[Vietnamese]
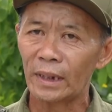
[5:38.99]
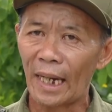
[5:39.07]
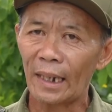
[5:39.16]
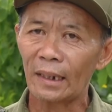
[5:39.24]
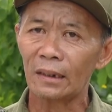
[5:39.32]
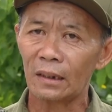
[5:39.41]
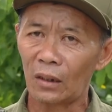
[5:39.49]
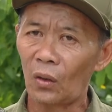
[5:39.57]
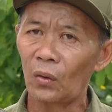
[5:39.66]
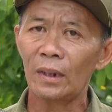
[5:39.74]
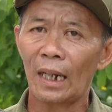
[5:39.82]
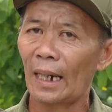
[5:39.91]
sáng
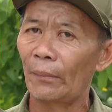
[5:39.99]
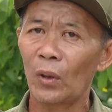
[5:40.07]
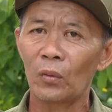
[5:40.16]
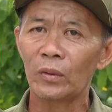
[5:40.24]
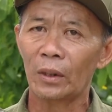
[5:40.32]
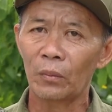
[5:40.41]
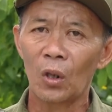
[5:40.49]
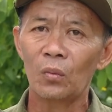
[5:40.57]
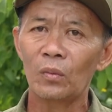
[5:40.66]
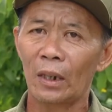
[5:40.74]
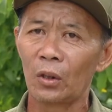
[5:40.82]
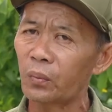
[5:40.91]
tối là
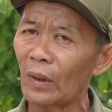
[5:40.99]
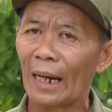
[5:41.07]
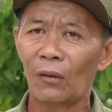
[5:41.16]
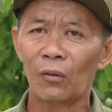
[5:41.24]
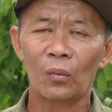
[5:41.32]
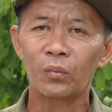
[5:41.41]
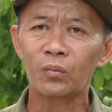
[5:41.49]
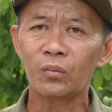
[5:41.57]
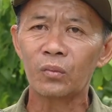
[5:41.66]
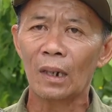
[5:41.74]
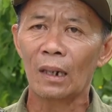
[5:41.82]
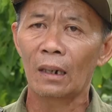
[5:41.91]
24/24, là lúc nào cũng